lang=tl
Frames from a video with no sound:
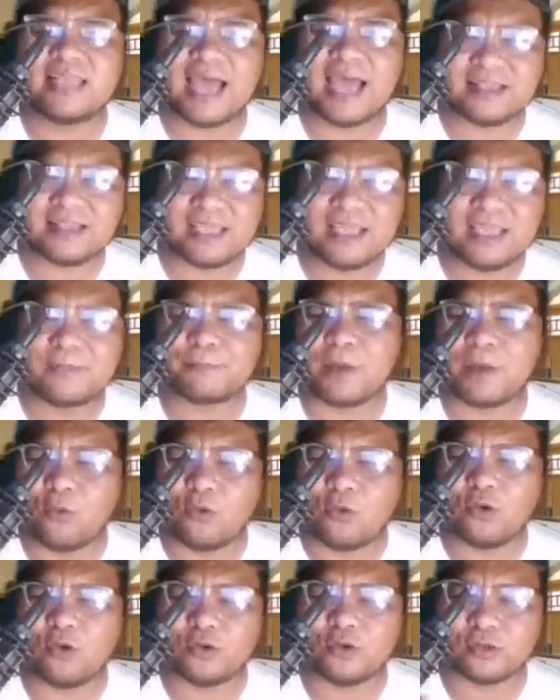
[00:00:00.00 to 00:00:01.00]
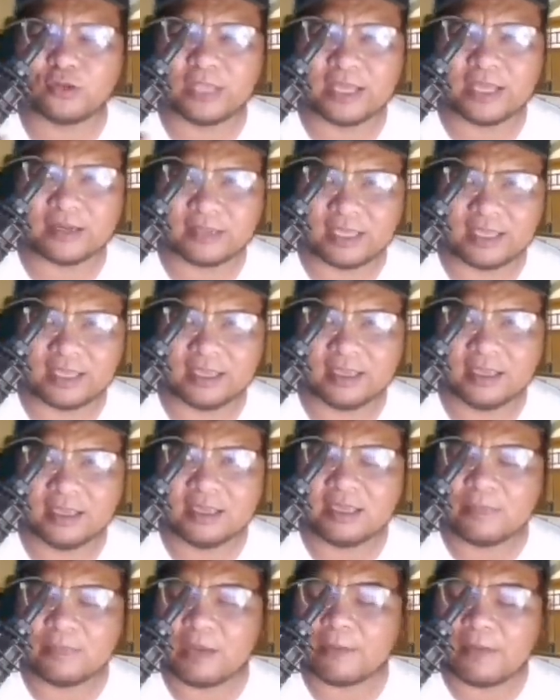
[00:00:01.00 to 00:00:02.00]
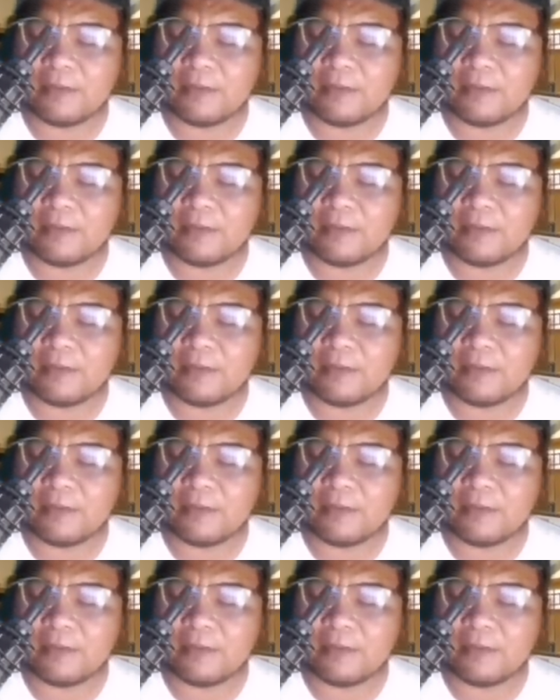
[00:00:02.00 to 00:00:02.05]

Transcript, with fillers: Ni dating Pangulong Duterte.